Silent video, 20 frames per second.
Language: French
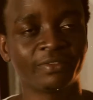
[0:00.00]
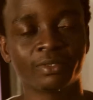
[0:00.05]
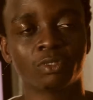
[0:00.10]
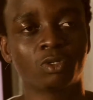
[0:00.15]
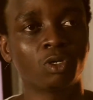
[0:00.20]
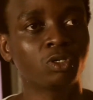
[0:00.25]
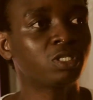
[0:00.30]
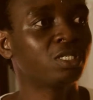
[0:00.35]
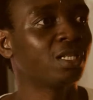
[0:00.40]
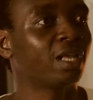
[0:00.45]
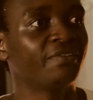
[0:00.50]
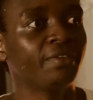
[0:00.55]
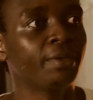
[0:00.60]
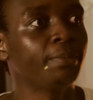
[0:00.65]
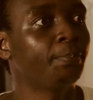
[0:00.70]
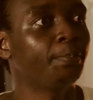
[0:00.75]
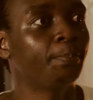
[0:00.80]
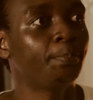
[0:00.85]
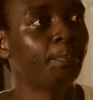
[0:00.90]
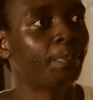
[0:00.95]
dont ils n'avaient
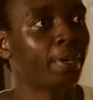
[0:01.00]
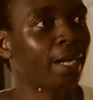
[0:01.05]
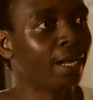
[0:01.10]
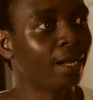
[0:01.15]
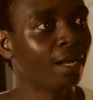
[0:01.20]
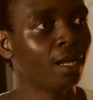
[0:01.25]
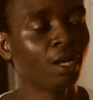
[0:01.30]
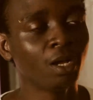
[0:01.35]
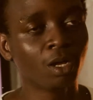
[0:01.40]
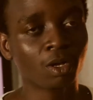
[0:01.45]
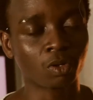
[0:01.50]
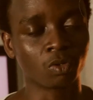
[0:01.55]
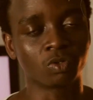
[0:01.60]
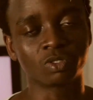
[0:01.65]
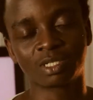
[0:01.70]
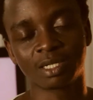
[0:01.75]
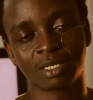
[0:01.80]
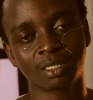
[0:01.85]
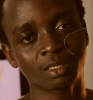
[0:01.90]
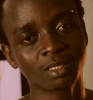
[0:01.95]
pas
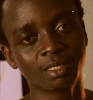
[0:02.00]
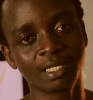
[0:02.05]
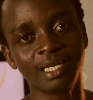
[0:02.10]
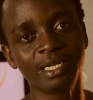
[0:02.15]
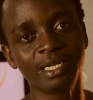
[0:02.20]
conscience des